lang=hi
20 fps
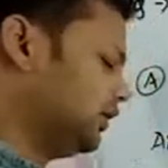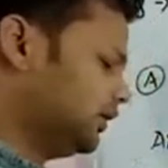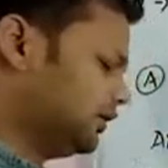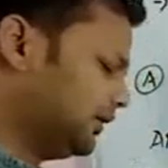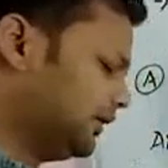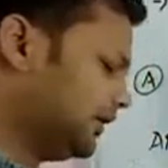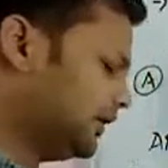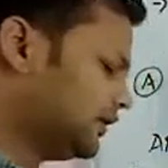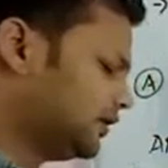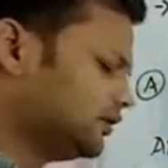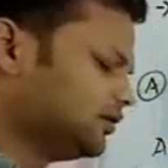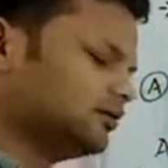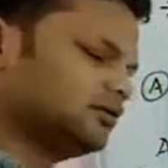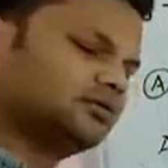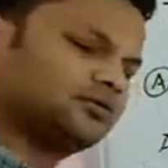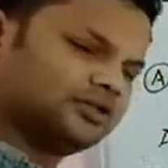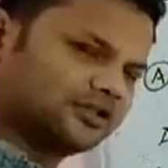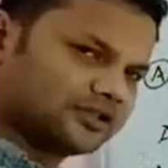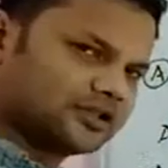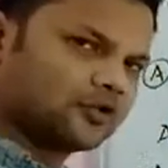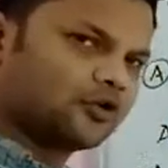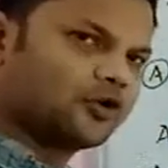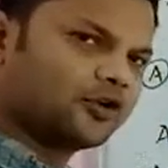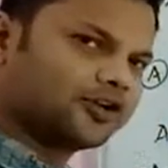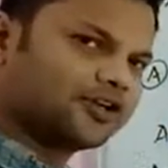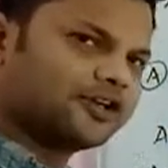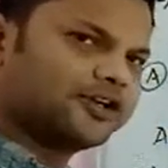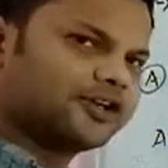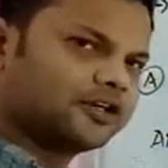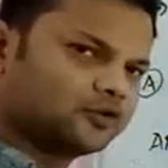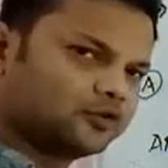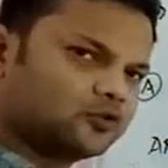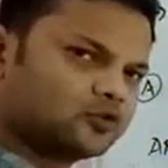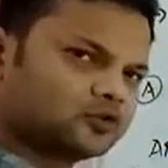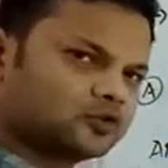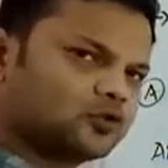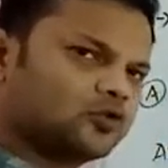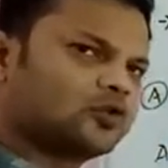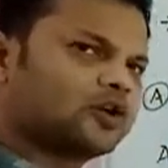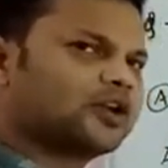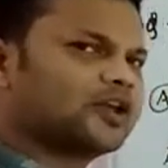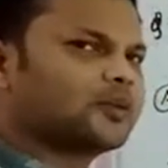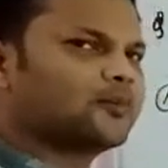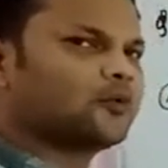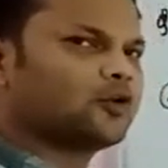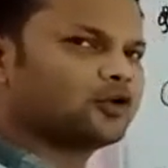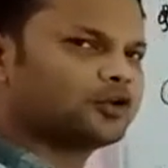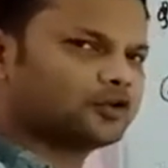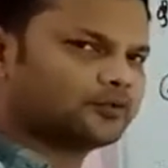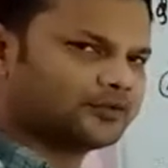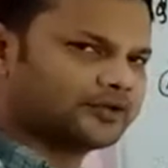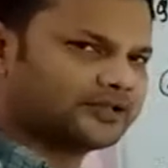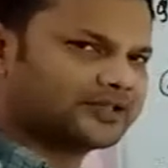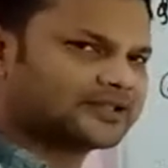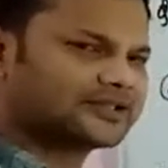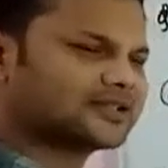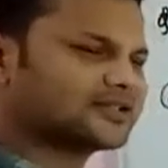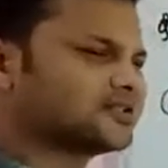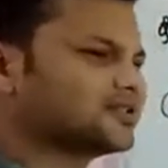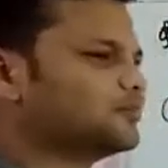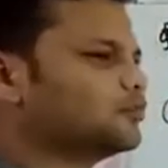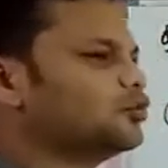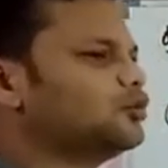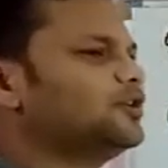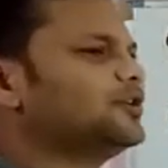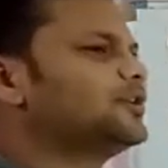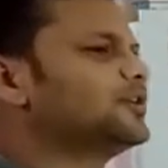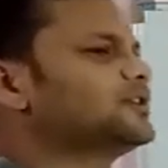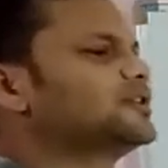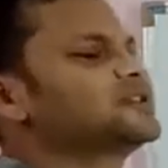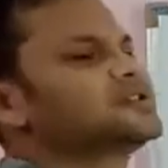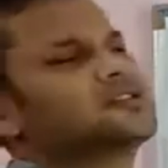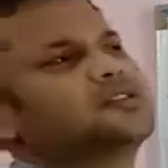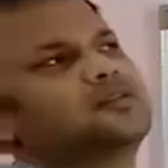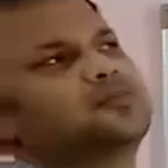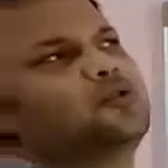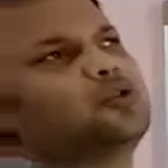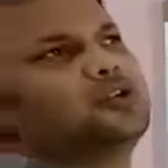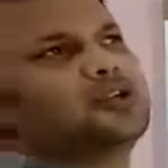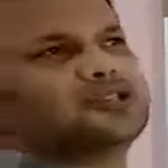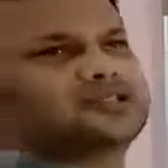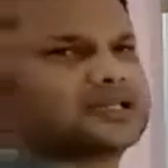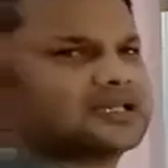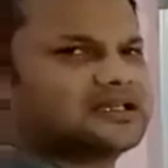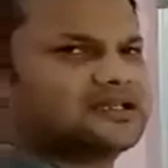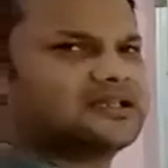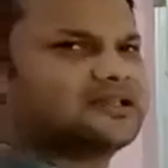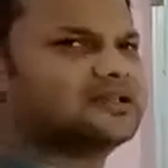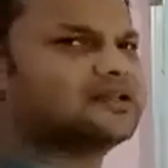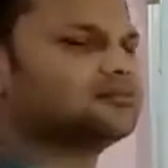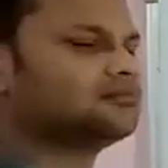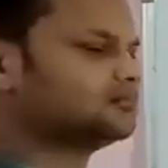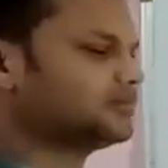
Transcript: ठीक है ना इसका कोऑर्डिनेट कुछ तो होगा या पॉइंट ऑफ इंटरसेक्शन बोलो इंटरसेक्शन बोलना सही नहीं है